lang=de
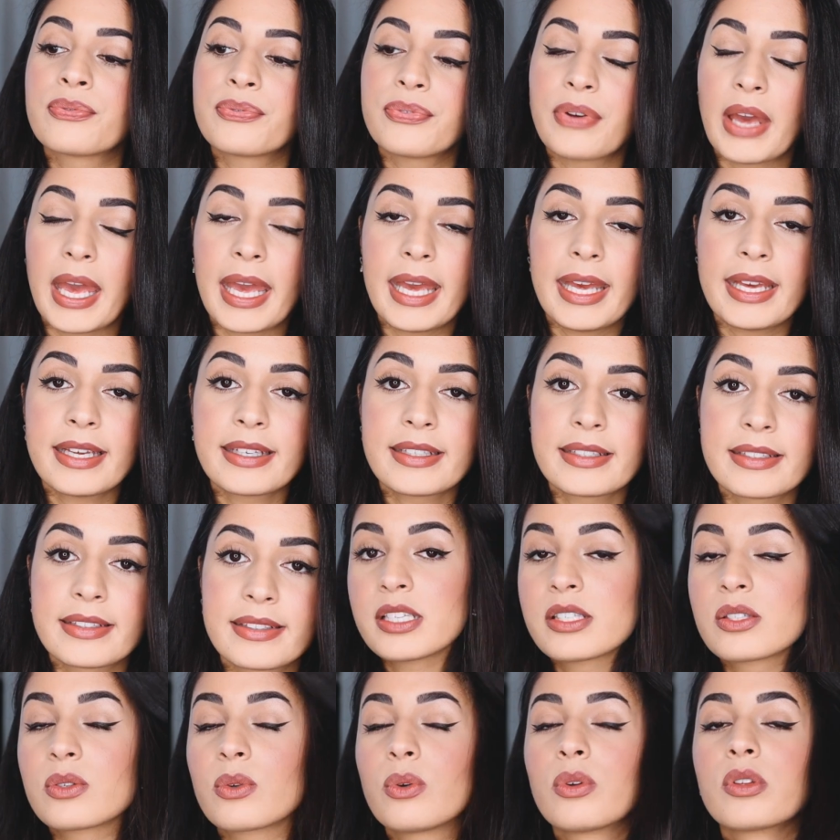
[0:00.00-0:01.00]
fake?
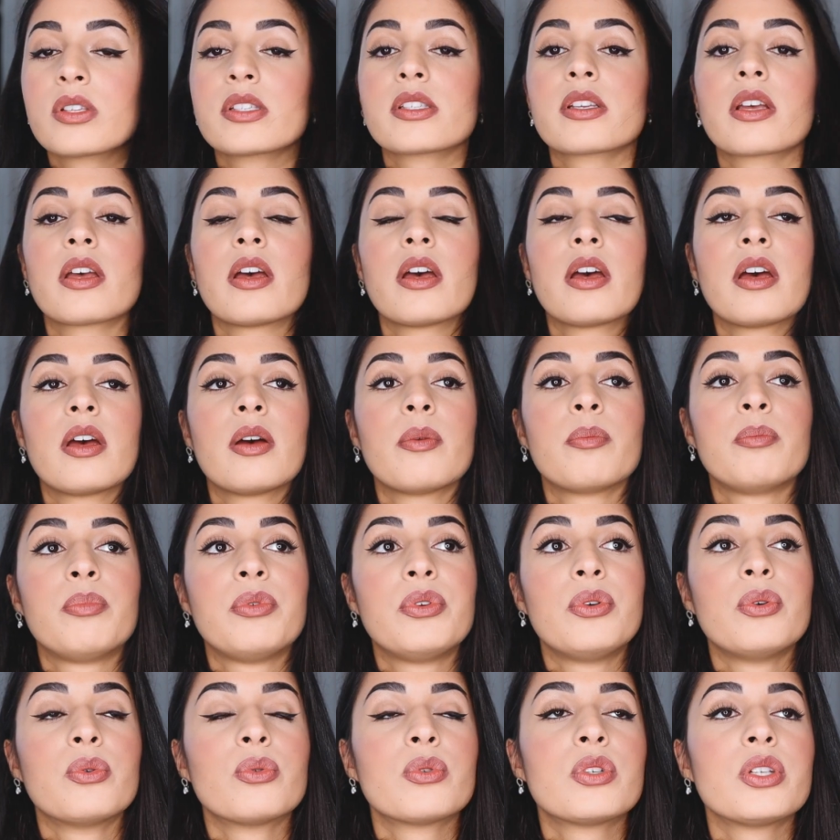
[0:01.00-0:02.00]
Ist unsere
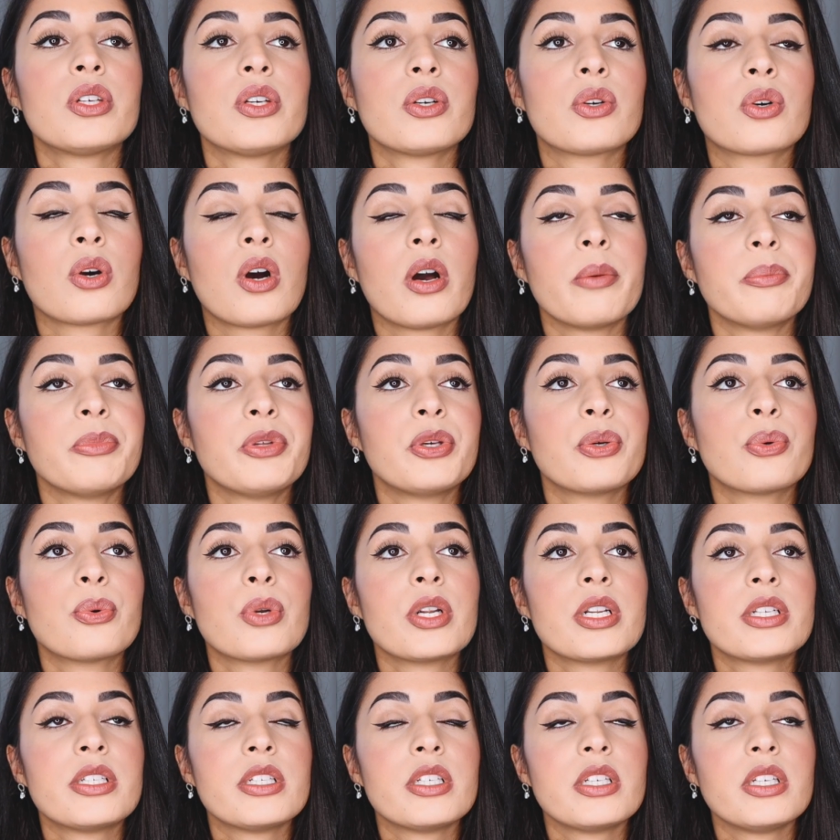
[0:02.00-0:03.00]

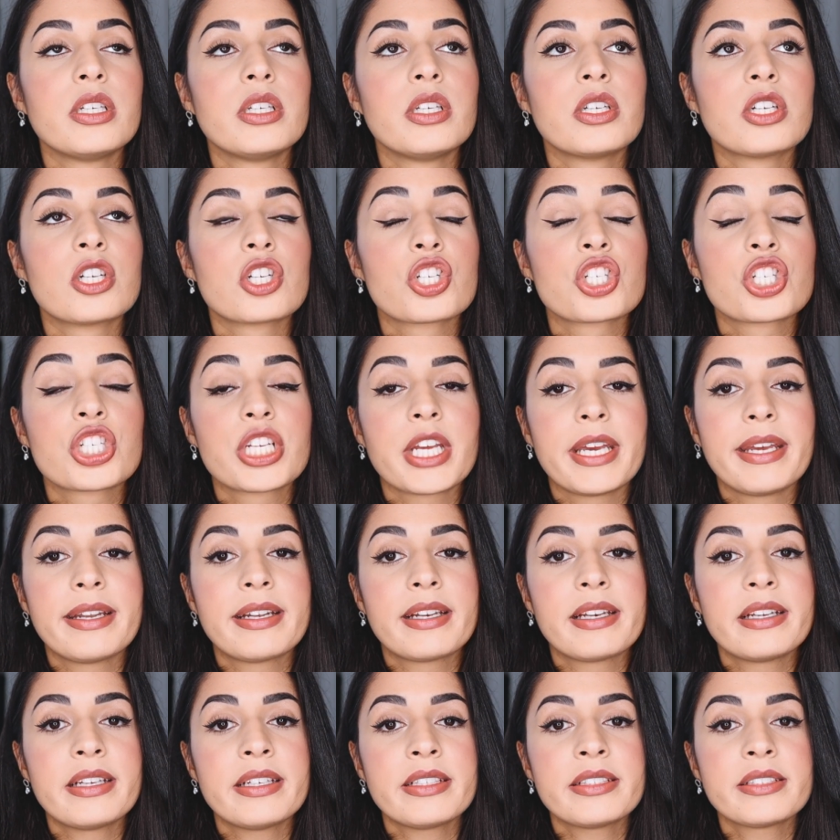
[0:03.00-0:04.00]
Beauty-Community
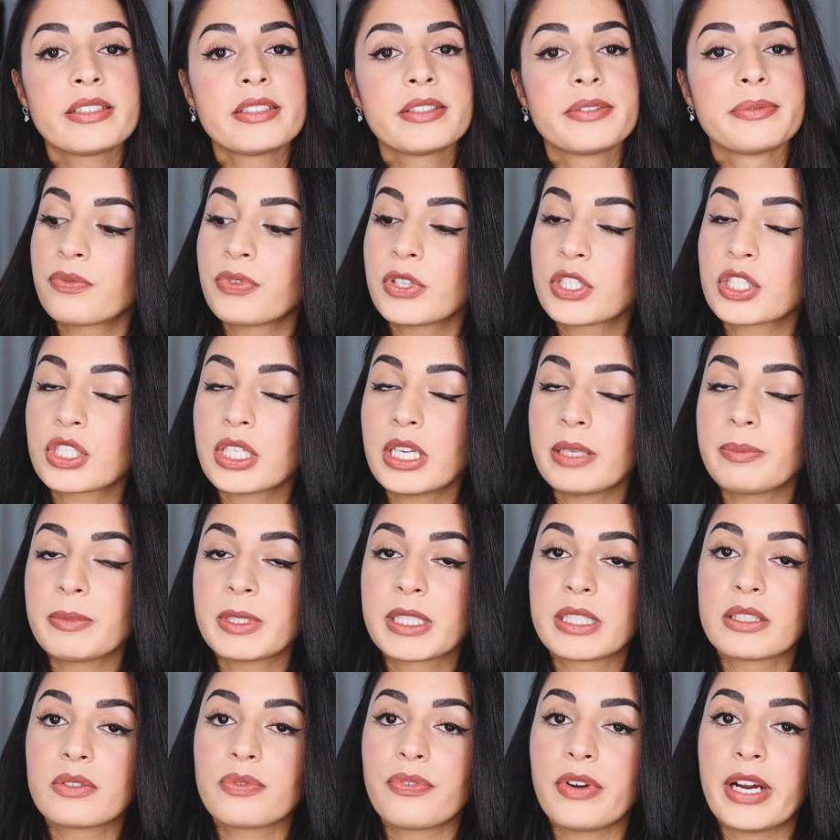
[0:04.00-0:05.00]
schädlich? Versteht
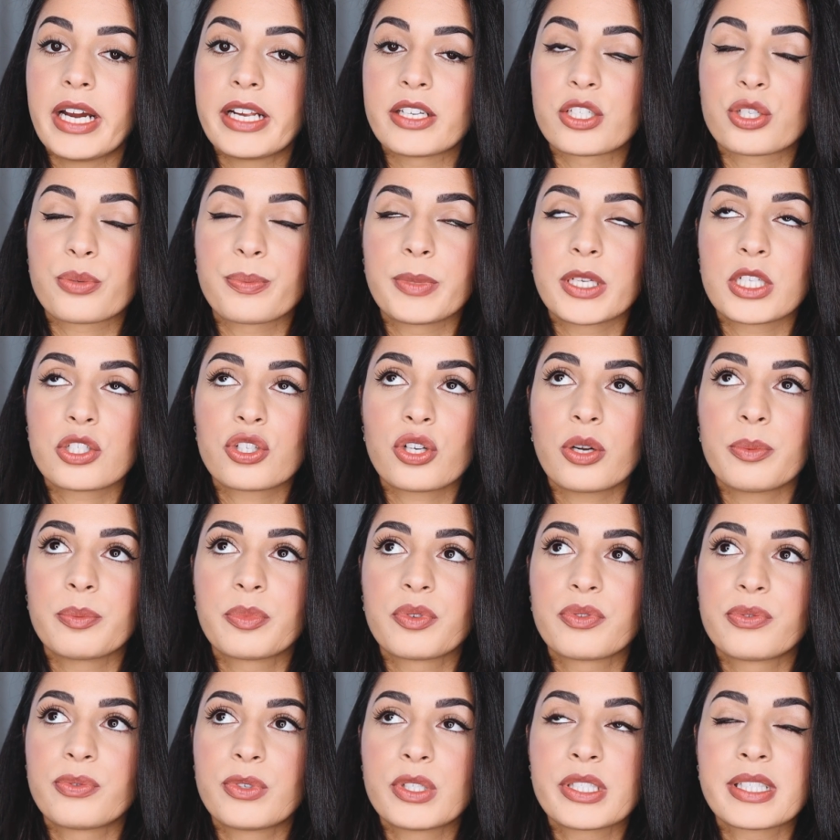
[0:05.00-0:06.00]
mich nicht falsch, mir ist schon
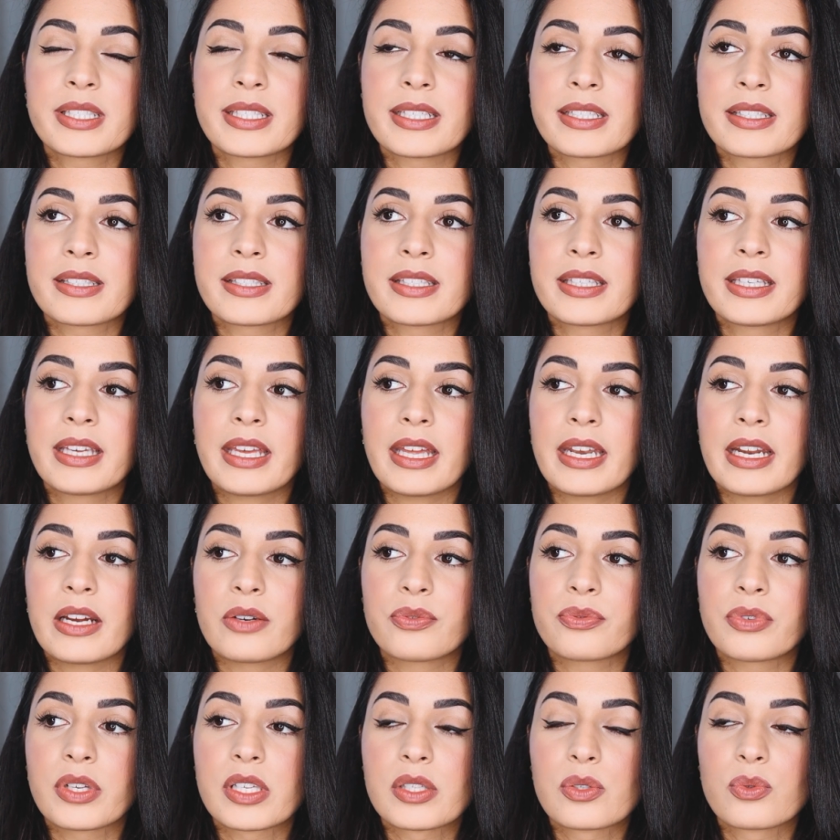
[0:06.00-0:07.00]
bewusst, dass jeder
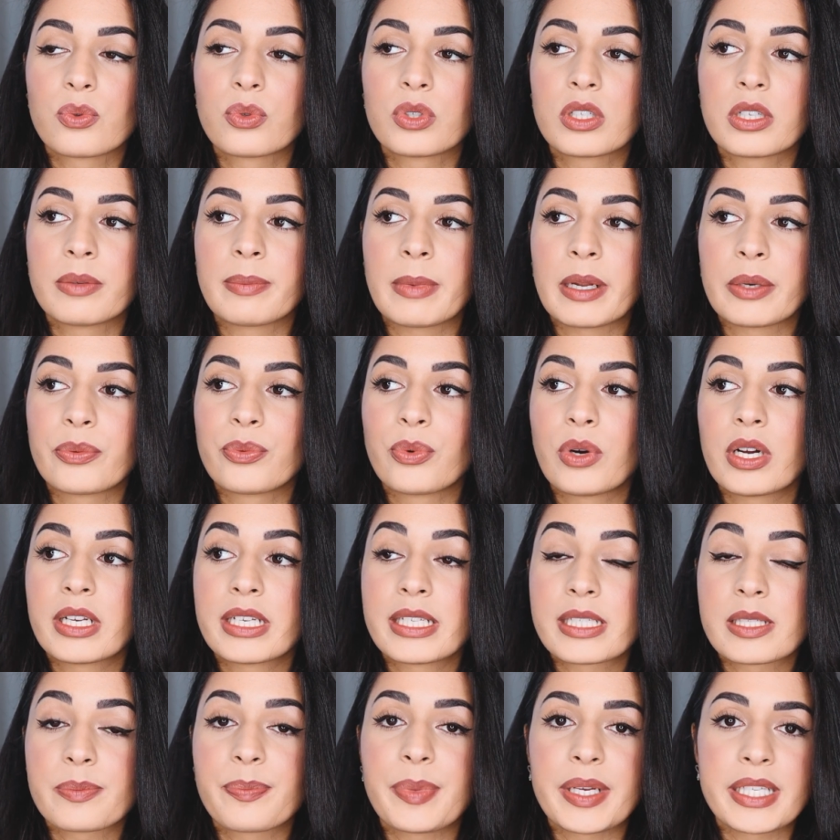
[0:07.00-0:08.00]
versucht immer nur
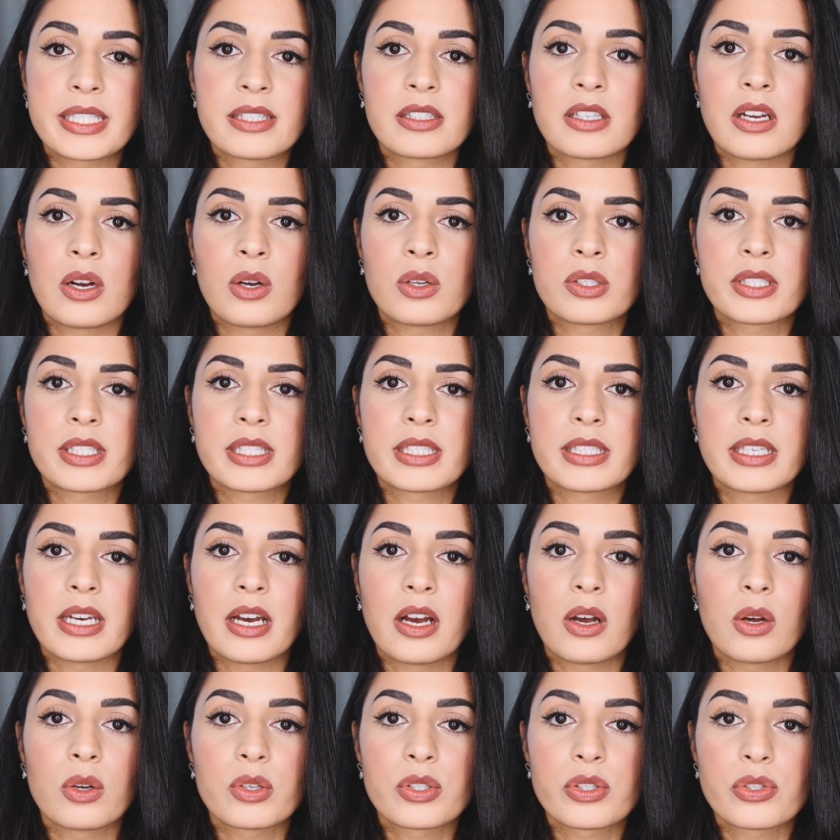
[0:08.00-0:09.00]
das Beste aus sich
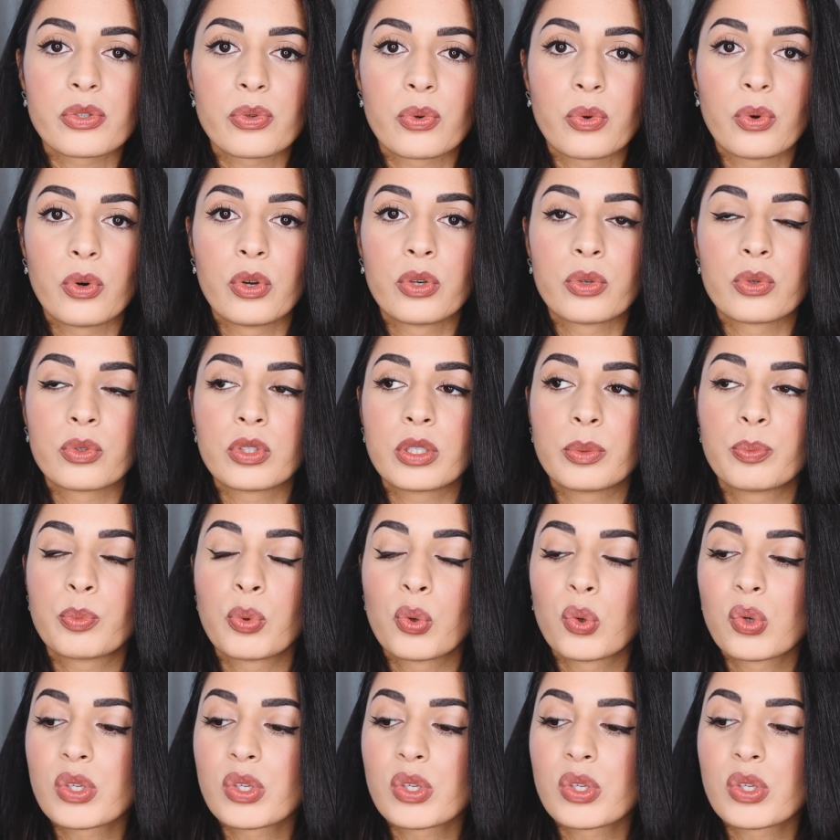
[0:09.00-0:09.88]
herauszuholen und die